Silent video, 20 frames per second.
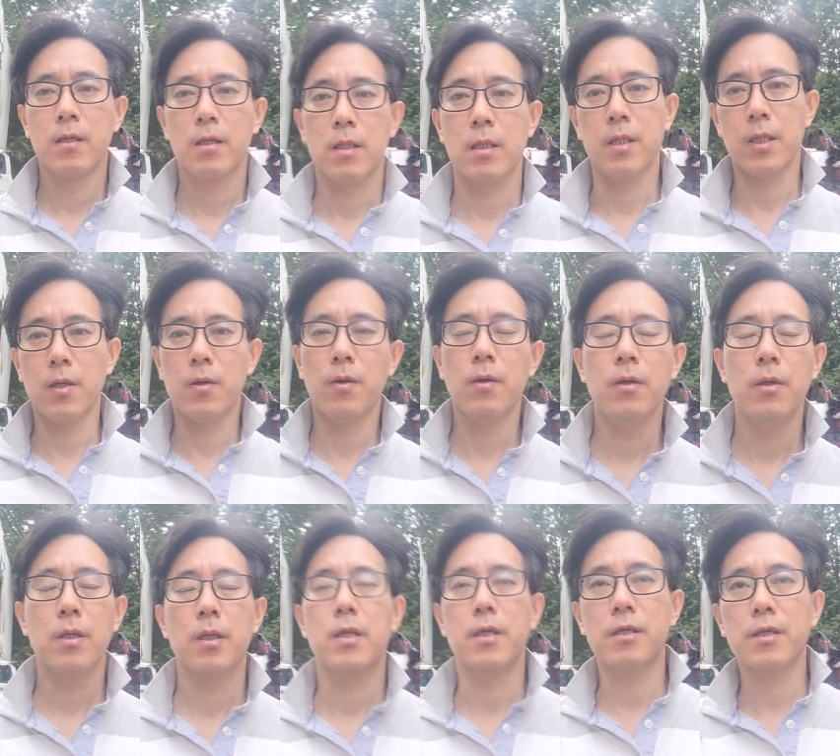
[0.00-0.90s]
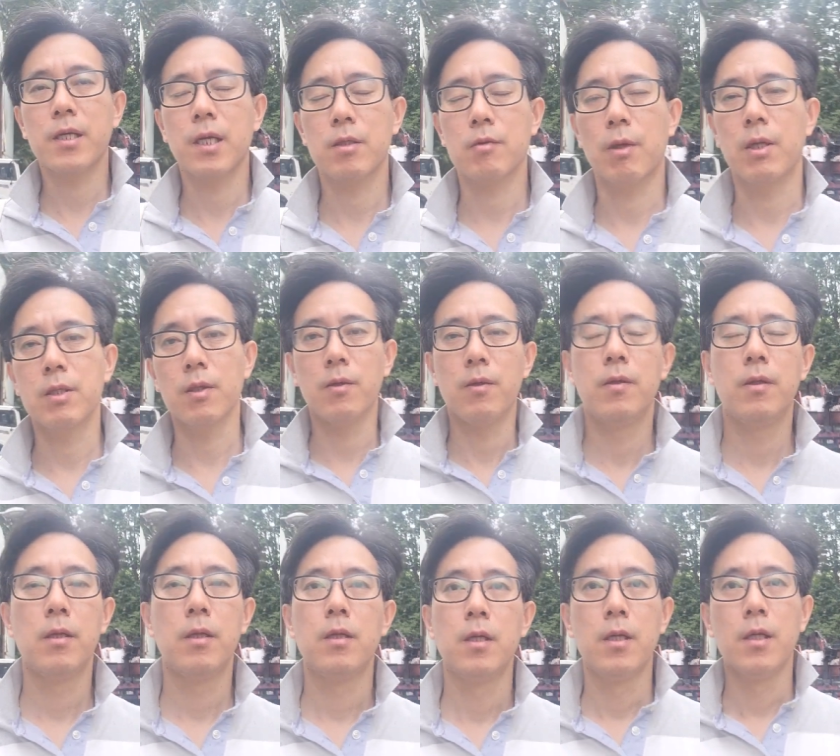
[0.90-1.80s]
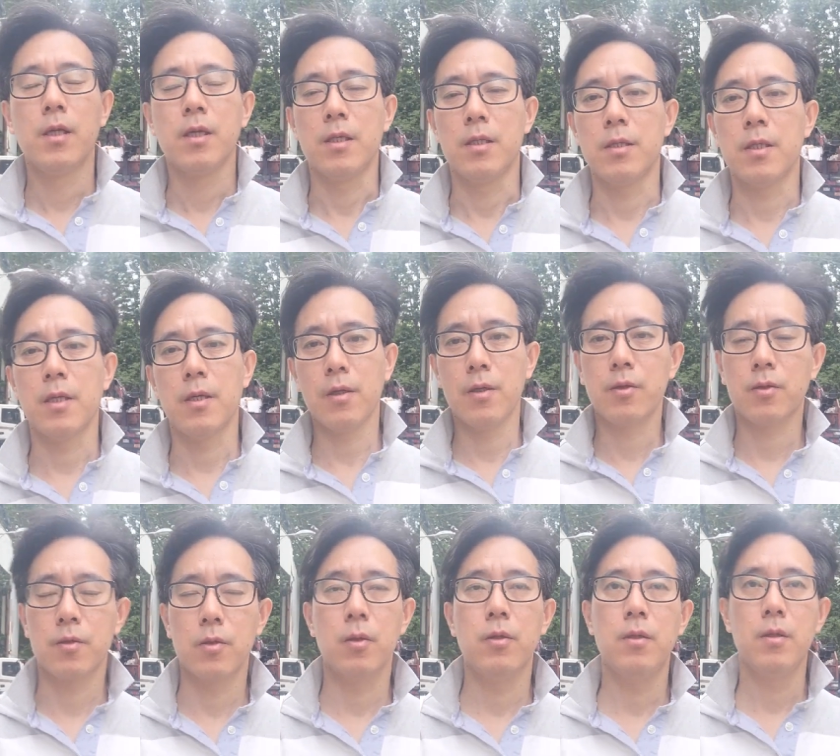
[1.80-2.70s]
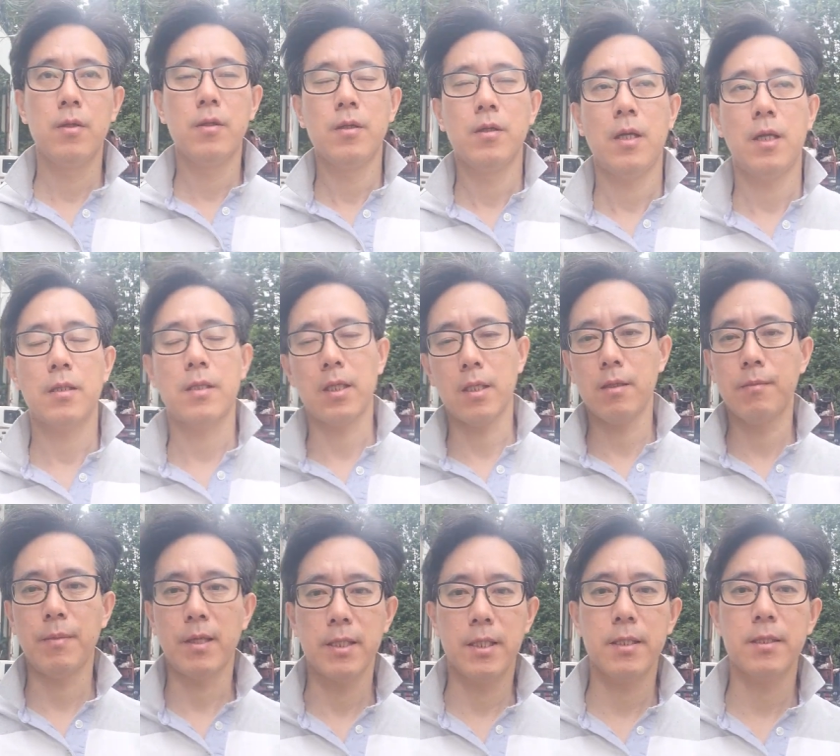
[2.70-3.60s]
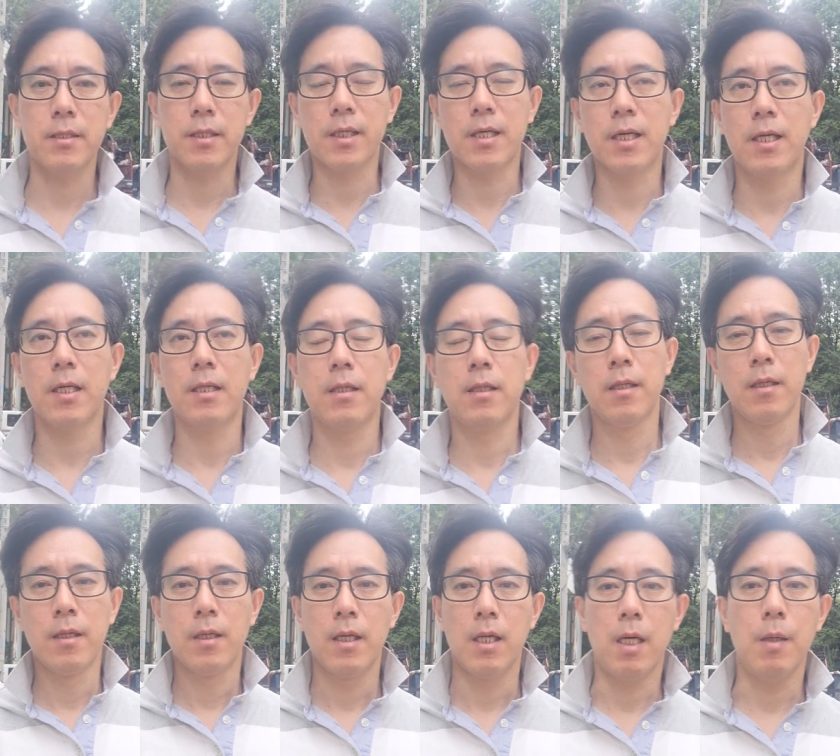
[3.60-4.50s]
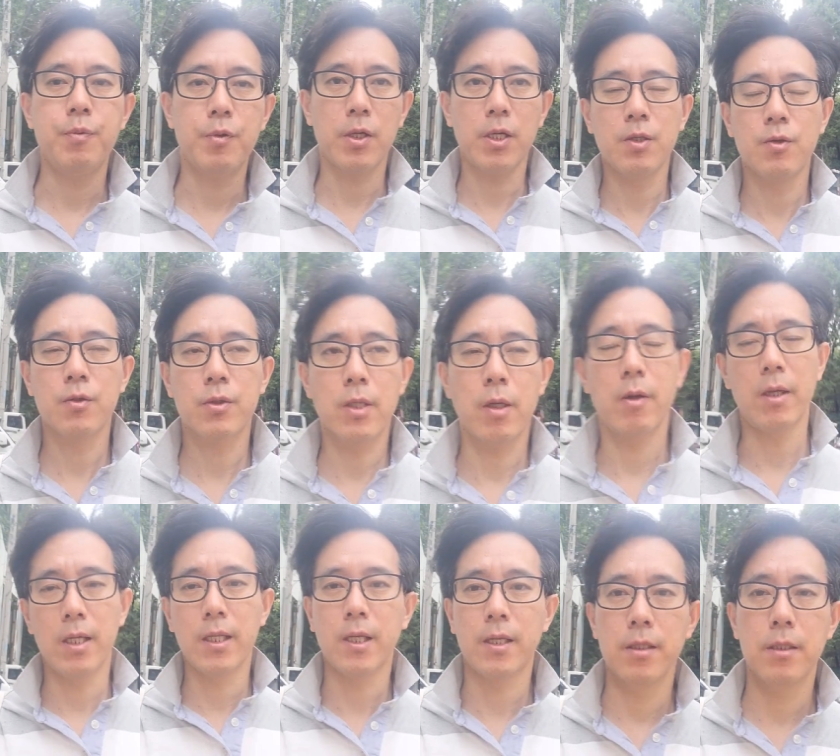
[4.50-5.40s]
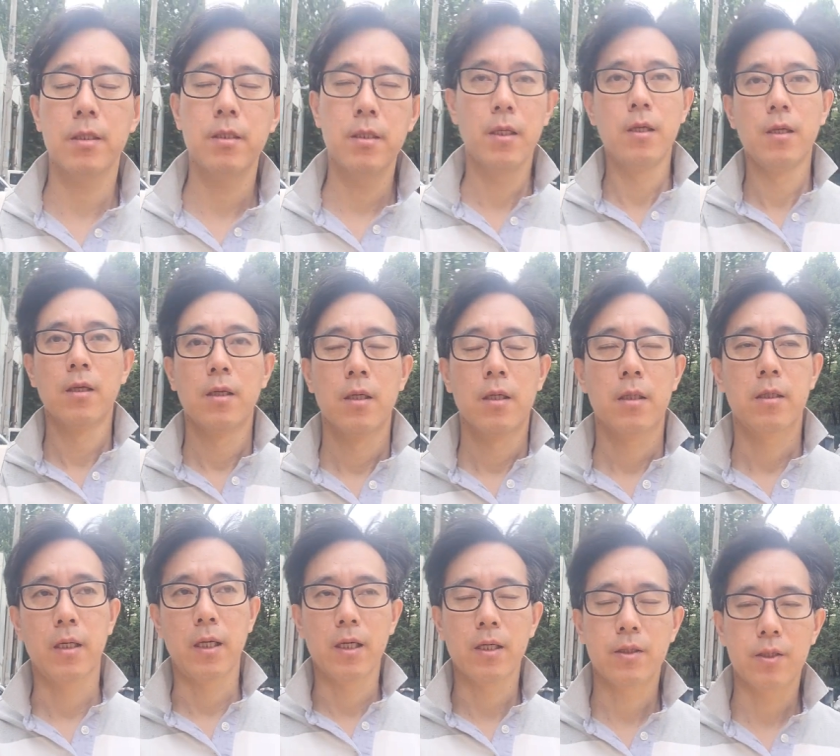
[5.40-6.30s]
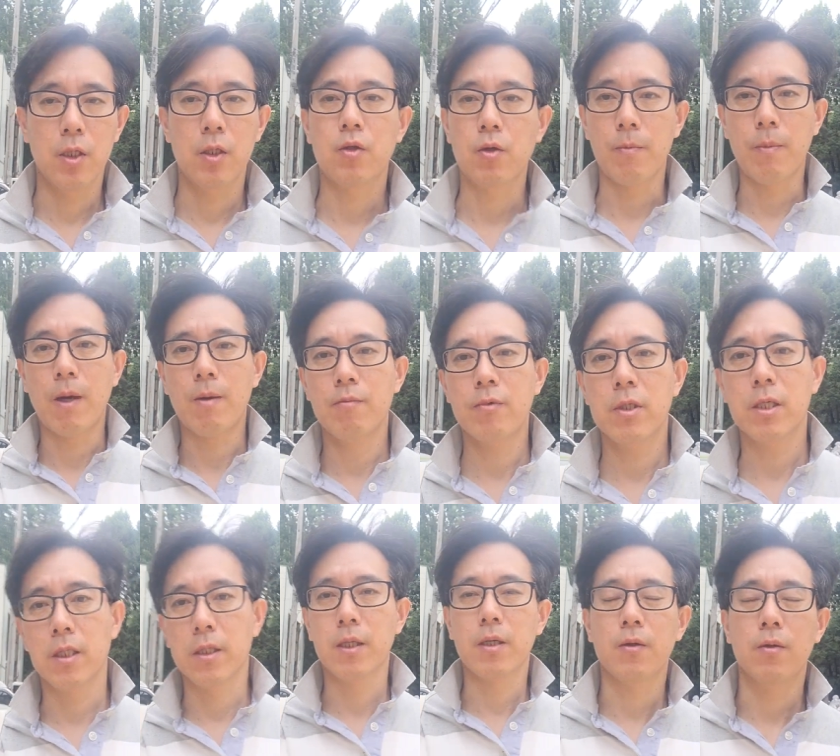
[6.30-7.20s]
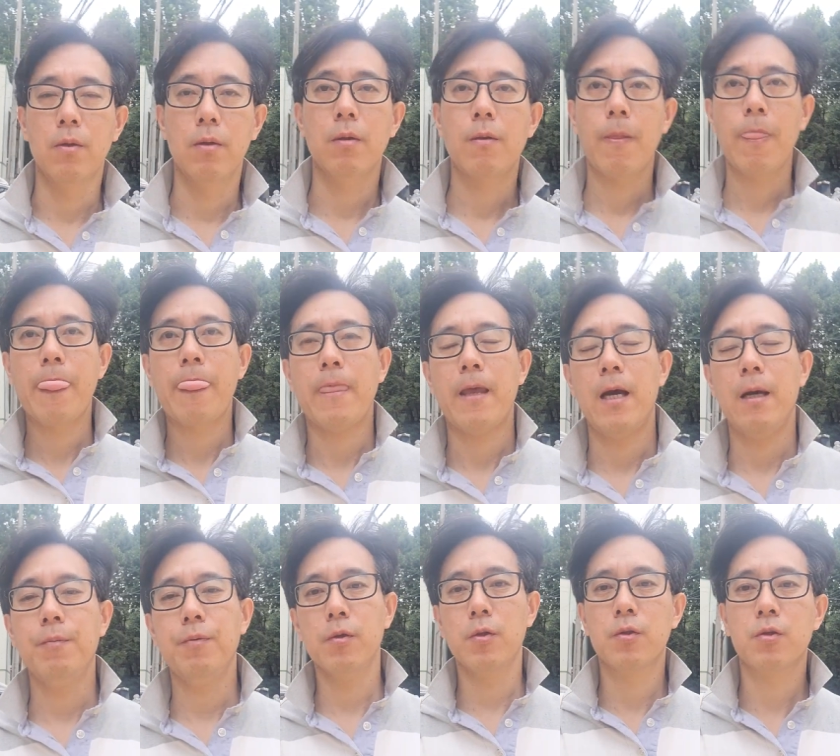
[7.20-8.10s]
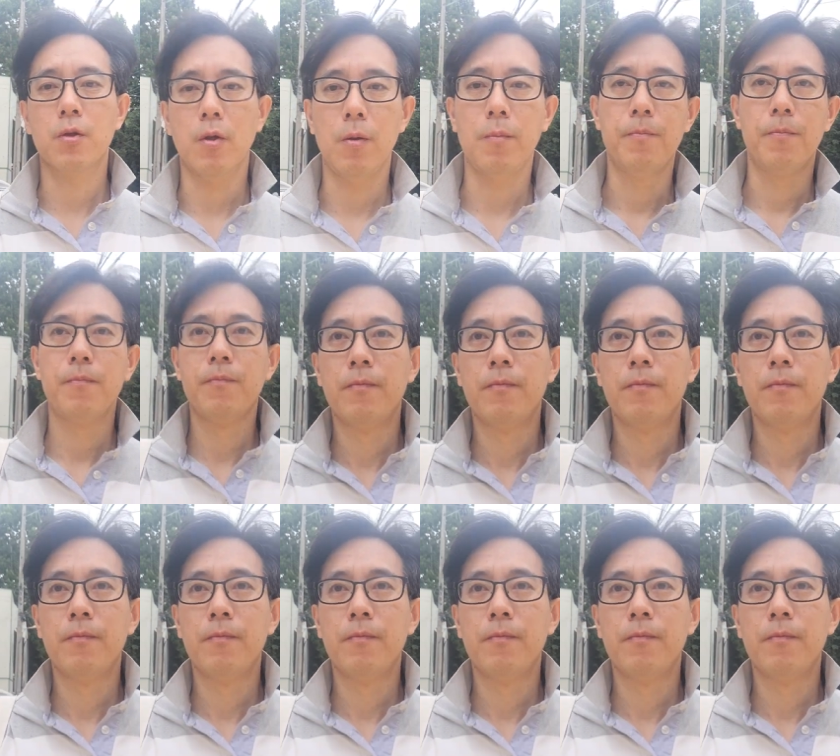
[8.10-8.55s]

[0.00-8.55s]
그리고 그런 생각도 하죠 이제 어느 정도 한 4년 반 됐으니까 앞으로 한 6개월 안에는 그런 것들이 좀 마무리가 되고 앞으로는 좀